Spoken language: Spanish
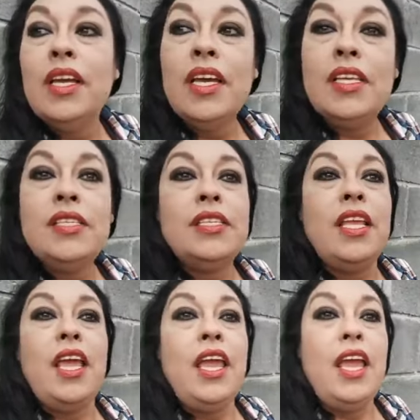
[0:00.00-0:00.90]

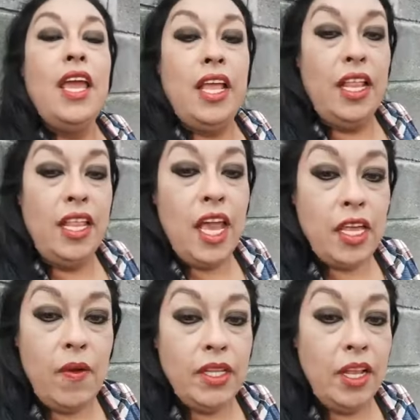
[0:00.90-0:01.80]
Este, dije
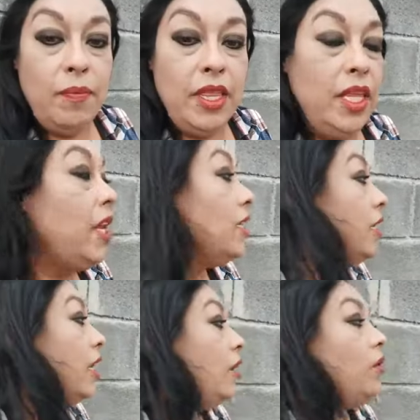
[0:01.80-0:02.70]
que iba a transmitir
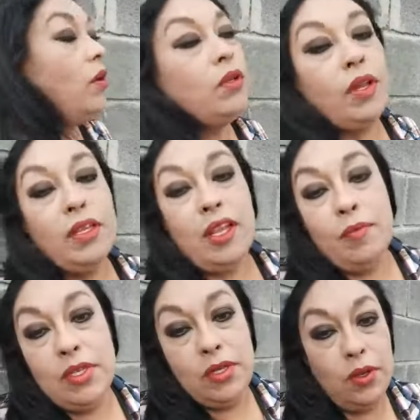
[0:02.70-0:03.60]
hace rato la última
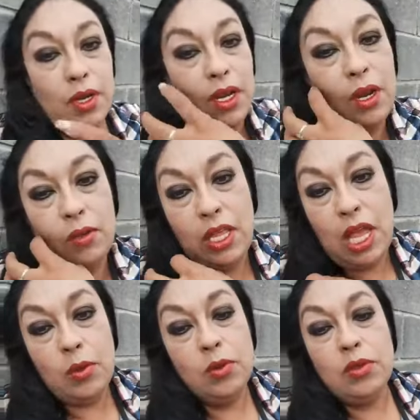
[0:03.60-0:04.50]
transmisión en el lote de
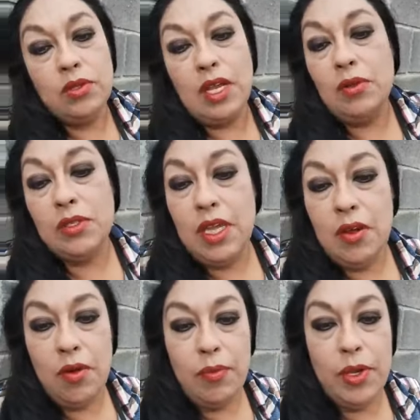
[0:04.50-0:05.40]
autos a los
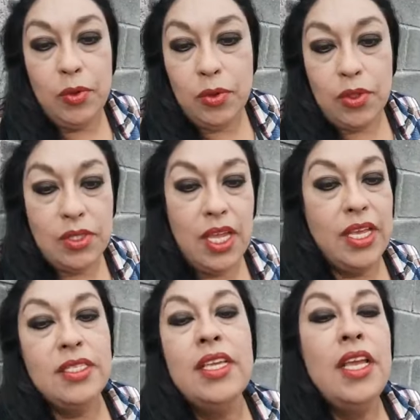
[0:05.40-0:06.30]
5 minutos
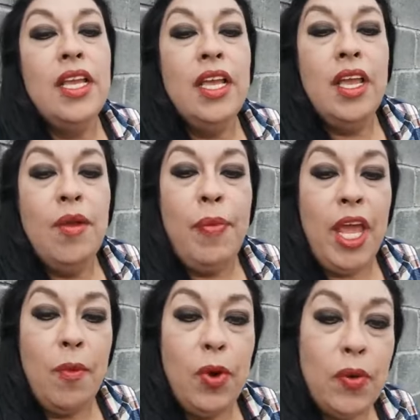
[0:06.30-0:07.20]
10,
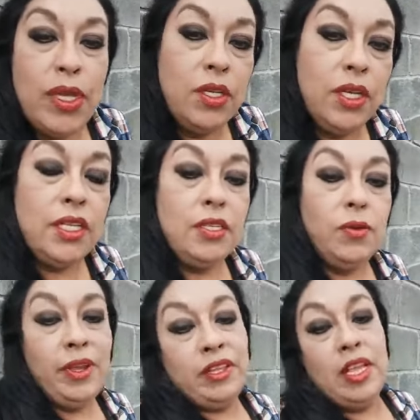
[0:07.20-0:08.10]
pero por cuestiones
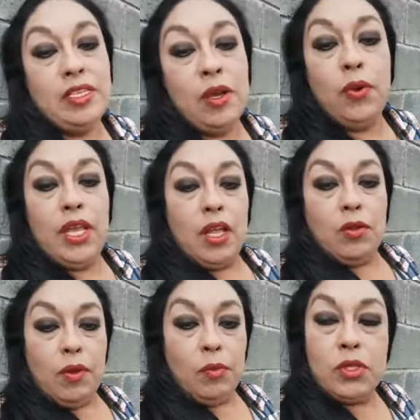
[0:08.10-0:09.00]
de, seguridad
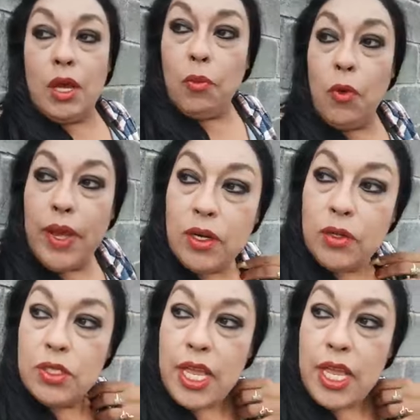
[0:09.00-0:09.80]
tuvimos que movernos de